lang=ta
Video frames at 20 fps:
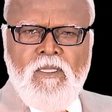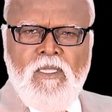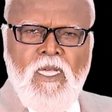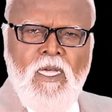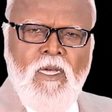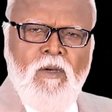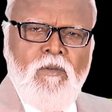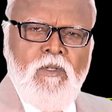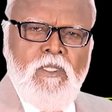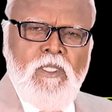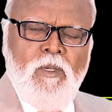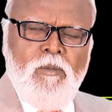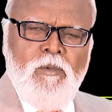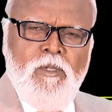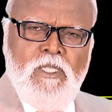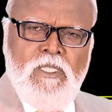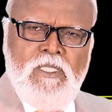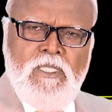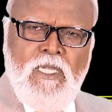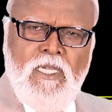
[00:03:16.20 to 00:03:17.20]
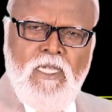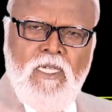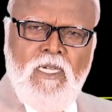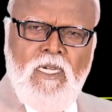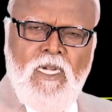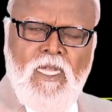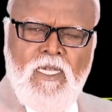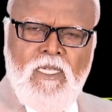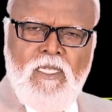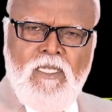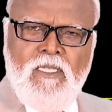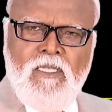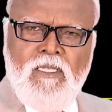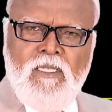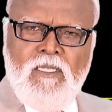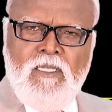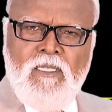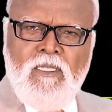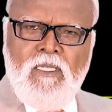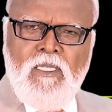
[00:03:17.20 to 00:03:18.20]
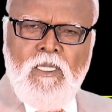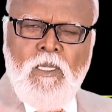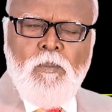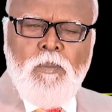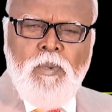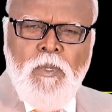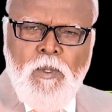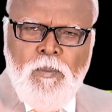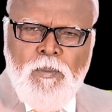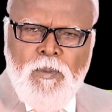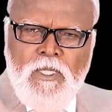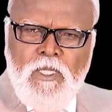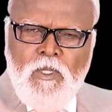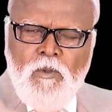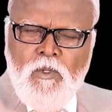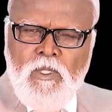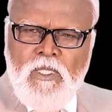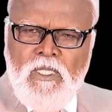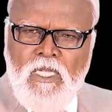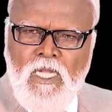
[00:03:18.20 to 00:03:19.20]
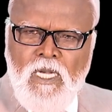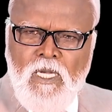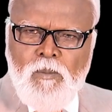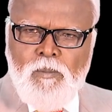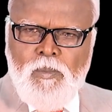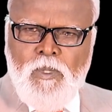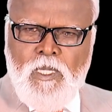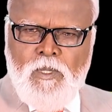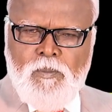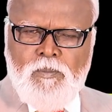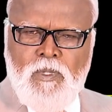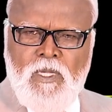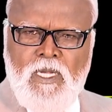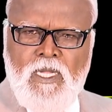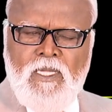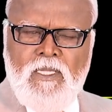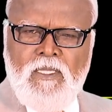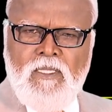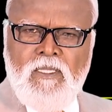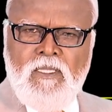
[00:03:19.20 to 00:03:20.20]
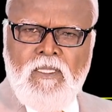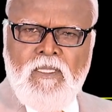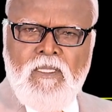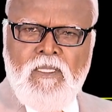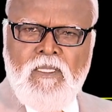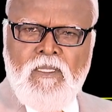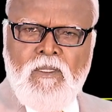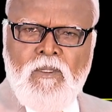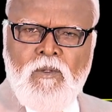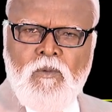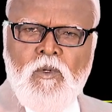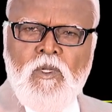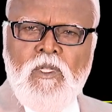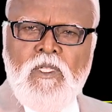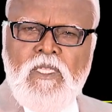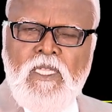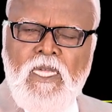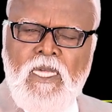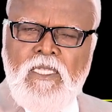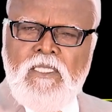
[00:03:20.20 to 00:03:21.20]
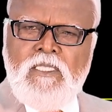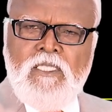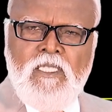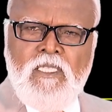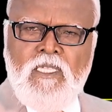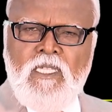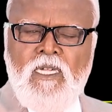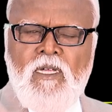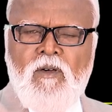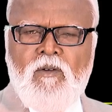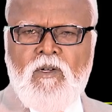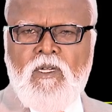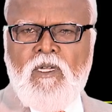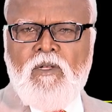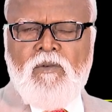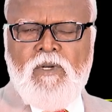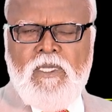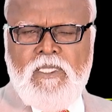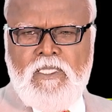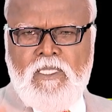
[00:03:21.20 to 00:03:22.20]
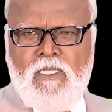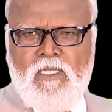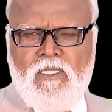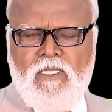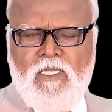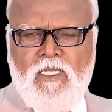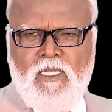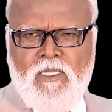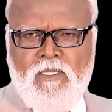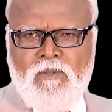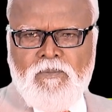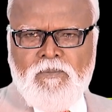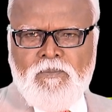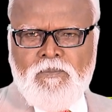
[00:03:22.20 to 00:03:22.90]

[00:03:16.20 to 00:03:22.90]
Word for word: தேவன் தமது ஜனங்களை எப்படிப்பட்ட ஒரு நிலப்பரப்பில் ஒரு தேசத்தில் அவர்களை வைத்திருந்தார்